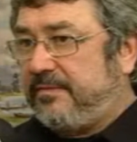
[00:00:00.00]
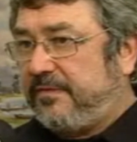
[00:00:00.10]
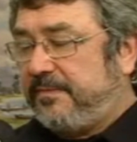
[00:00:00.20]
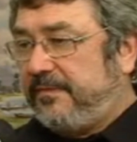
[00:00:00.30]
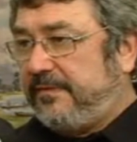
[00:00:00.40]
é uma
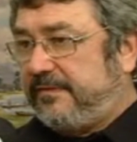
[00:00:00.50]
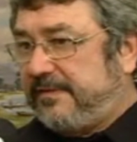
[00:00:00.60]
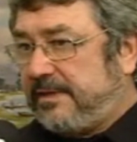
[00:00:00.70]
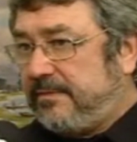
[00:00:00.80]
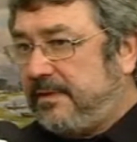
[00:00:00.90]

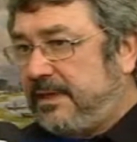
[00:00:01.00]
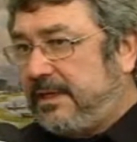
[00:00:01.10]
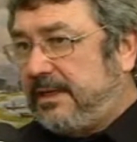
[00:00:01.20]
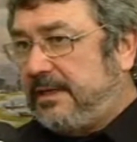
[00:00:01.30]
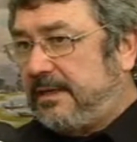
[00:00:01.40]
exposição
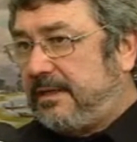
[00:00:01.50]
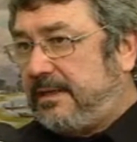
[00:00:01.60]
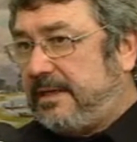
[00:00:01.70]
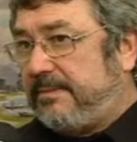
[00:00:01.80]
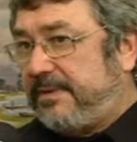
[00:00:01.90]

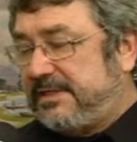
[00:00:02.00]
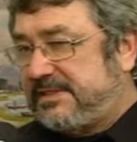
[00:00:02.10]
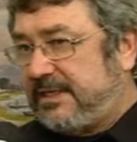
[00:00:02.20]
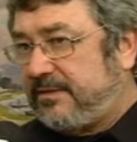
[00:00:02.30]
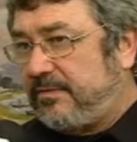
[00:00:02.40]
que
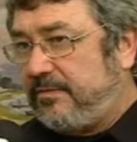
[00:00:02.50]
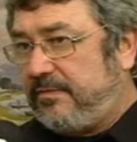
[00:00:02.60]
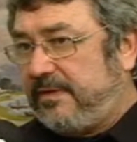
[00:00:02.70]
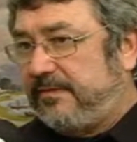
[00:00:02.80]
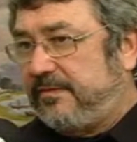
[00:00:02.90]
apresenta
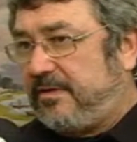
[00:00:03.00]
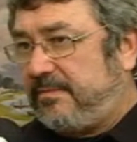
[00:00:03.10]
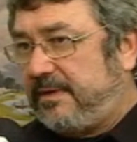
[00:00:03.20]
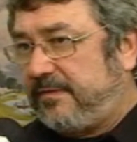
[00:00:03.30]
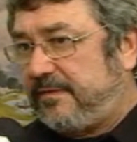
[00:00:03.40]
algumas
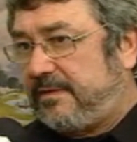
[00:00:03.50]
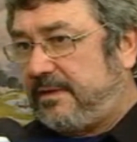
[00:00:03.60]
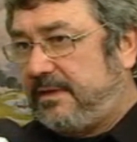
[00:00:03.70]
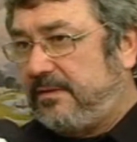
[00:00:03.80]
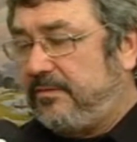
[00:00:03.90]
obras
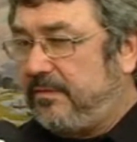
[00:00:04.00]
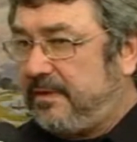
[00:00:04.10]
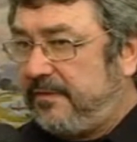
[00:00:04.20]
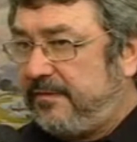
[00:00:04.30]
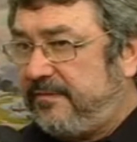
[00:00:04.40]
que
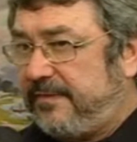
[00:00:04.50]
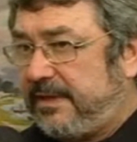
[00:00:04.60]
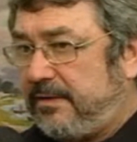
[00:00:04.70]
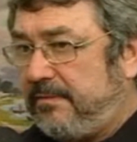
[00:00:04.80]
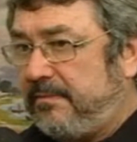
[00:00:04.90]
nunca
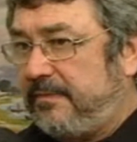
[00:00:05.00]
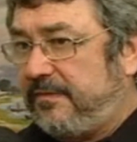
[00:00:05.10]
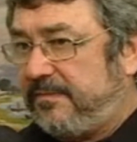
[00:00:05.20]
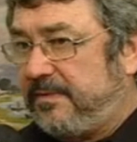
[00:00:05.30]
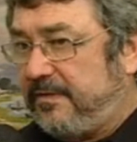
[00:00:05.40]
estiveram
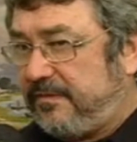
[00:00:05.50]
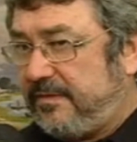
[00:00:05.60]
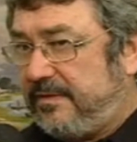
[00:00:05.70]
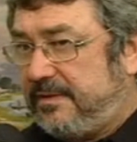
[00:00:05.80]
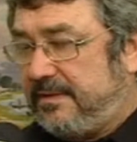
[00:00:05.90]

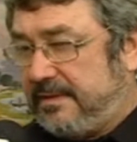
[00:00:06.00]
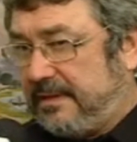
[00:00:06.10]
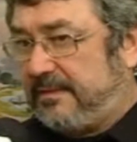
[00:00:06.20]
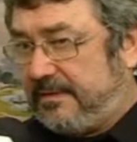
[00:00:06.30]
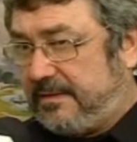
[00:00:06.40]
expostas
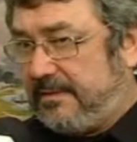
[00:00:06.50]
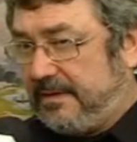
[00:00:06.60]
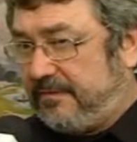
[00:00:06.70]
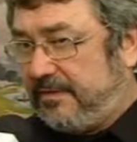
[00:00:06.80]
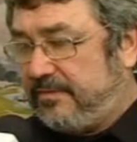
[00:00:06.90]

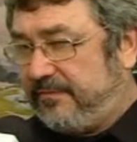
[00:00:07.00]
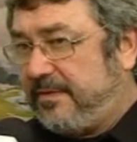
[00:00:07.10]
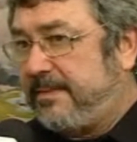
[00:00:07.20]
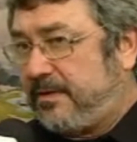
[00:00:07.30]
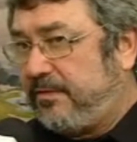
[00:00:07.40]
assim de uma
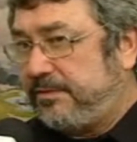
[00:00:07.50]
forma